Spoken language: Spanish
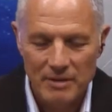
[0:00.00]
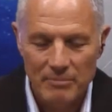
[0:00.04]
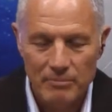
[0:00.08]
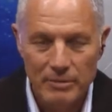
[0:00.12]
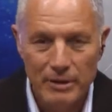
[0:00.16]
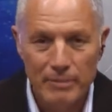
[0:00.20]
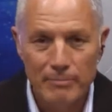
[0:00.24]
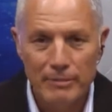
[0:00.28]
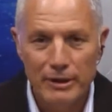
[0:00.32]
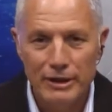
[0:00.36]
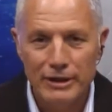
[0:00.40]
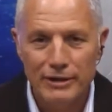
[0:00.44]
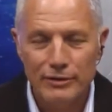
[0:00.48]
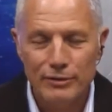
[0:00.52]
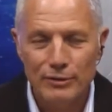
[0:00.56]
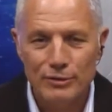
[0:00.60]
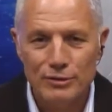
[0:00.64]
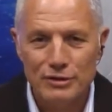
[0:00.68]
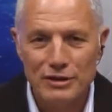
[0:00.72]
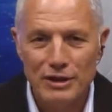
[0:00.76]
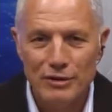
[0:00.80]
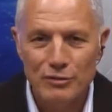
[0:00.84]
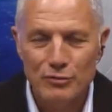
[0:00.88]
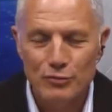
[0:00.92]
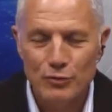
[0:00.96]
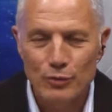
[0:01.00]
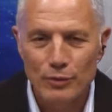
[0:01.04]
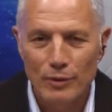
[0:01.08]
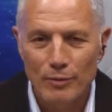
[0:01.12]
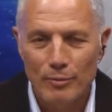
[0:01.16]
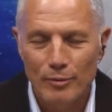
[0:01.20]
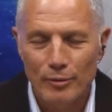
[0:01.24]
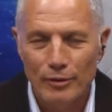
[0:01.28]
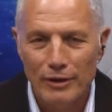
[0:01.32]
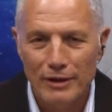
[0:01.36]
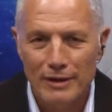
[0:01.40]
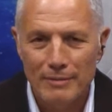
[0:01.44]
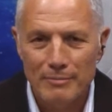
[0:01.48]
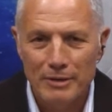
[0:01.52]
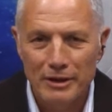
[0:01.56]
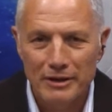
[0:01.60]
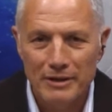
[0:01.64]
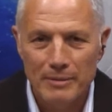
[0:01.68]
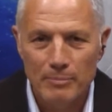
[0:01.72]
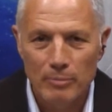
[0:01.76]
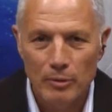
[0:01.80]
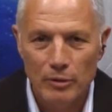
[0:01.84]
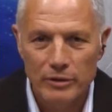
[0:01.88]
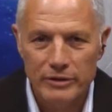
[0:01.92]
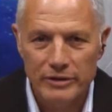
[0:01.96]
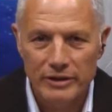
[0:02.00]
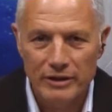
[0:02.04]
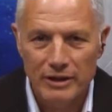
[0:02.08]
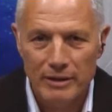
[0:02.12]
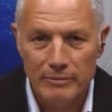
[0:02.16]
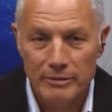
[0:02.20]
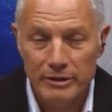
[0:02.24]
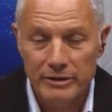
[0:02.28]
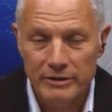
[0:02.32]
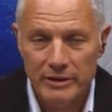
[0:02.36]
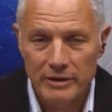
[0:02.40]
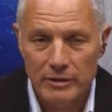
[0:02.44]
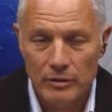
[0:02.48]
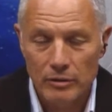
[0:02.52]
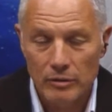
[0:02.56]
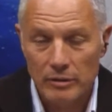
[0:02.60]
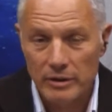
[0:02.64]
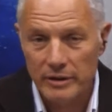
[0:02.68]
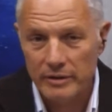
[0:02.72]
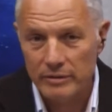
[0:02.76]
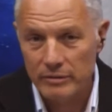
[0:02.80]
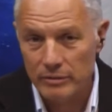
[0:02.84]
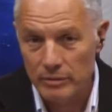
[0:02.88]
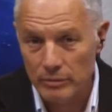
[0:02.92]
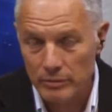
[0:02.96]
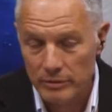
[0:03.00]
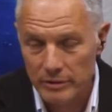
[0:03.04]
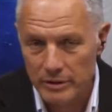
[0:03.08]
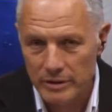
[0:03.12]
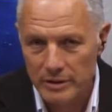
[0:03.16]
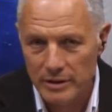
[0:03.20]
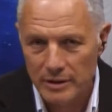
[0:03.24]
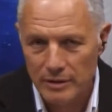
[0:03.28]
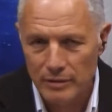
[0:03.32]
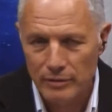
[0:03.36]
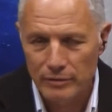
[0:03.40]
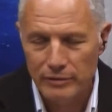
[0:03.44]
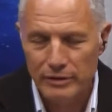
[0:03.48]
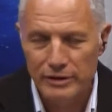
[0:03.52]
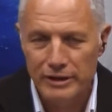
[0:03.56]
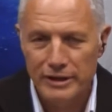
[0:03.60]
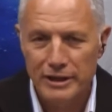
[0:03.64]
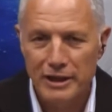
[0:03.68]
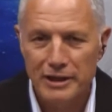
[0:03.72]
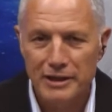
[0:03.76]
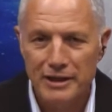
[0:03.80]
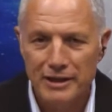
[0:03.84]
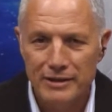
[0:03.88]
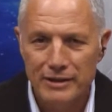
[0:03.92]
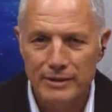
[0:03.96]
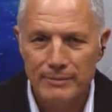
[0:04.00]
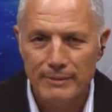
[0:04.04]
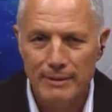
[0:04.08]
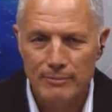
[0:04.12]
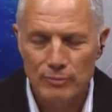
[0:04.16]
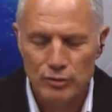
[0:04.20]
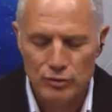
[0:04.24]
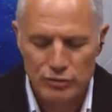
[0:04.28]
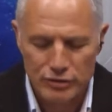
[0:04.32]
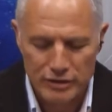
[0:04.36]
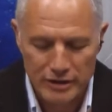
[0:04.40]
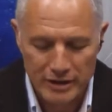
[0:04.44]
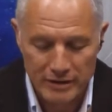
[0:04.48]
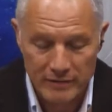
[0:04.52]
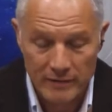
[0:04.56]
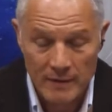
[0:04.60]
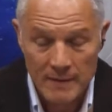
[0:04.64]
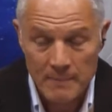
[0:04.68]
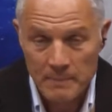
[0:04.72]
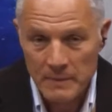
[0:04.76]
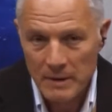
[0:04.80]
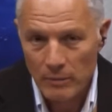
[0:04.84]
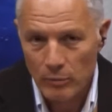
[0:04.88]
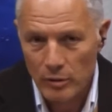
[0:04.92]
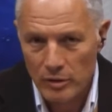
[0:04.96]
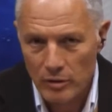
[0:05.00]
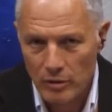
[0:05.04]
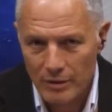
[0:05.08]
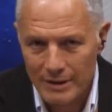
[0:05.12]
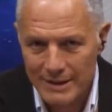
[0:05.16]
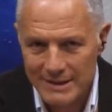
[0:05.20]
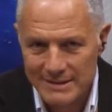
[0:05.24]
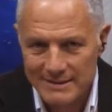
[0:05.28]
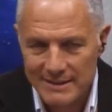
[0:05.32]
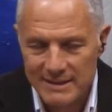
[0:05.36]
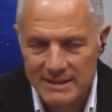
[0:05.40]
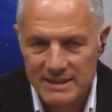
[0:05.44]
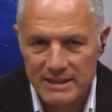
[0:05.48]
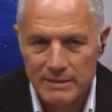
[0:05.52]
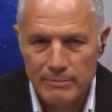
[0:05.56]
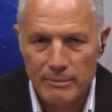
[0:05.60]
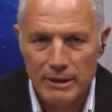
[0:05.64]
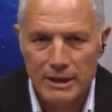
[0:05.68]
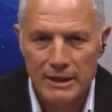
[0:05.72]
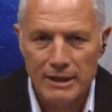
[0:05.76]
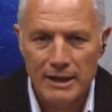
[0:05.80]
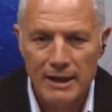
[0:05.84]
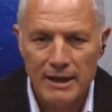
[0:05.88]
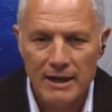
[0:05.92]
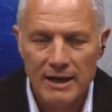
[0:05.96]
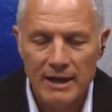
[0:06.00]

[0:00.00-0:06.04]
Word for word: bienvenidos a un nuevo programa de Políticamente Incorrecto y quién lo diría, ya llevamos 10. Bueno, esta semana ha